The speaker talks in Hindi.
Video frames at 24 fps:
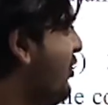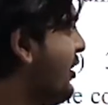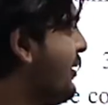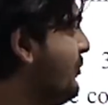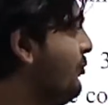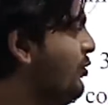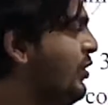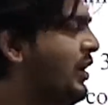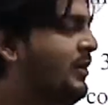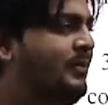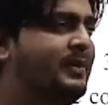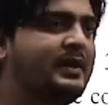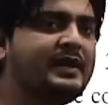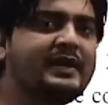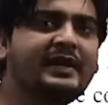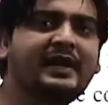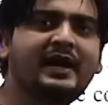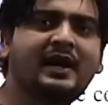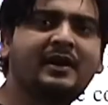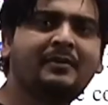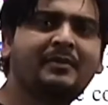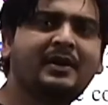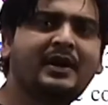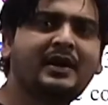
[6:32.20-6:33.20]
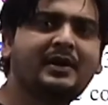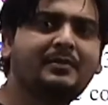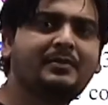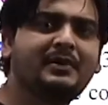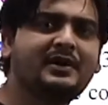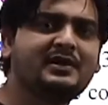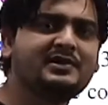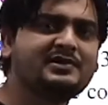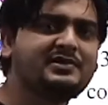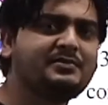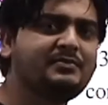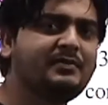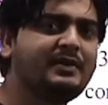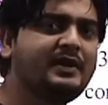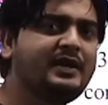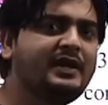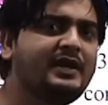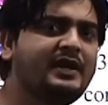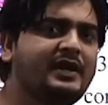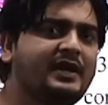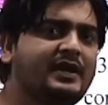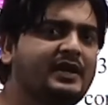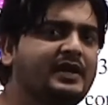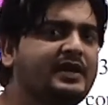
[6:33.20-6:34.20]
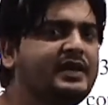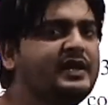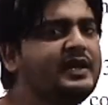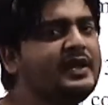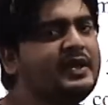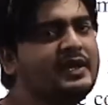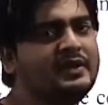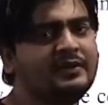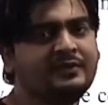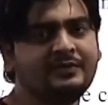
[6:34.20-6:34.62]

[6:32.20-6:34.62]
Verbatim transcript: फॉर्मूला बन गया हमारे पास में ये